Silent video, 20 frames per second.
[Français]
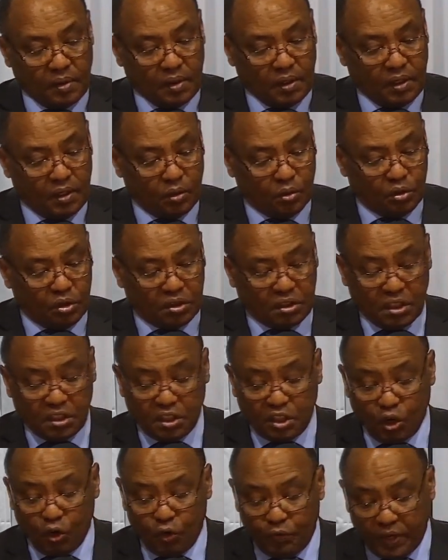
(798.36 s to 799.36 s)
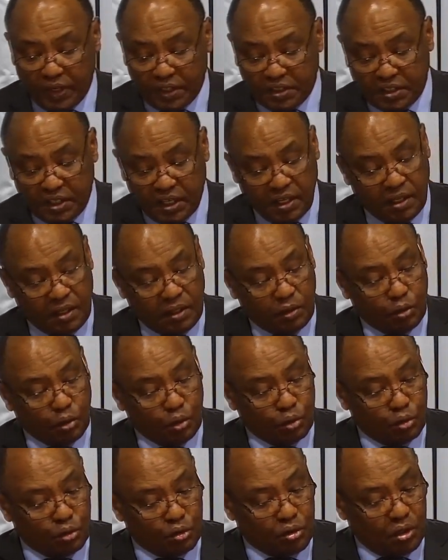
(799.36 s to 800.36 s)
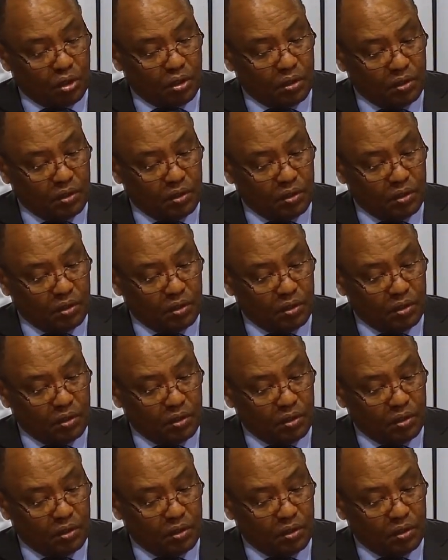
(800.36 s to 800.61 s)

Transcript: il nous dit ceci au verset 12.